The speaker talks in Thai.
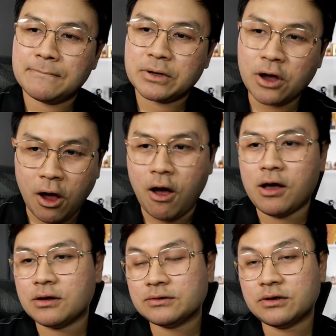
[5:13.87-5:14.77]
ก็
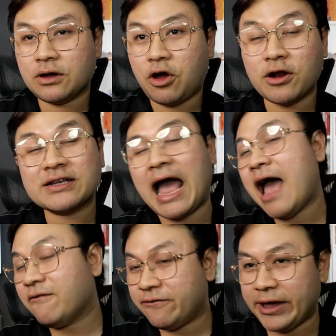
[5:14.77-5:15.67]
ค่อน
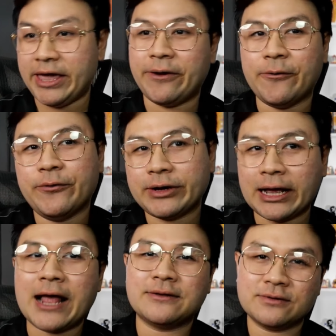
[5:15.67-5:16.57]
ข้างเฟล
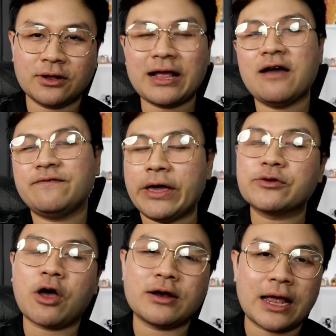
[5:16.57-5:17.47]
นะกันค่อนข้างเฟล
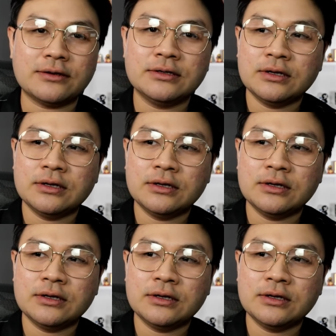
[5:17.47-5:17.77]
ตอนนั้น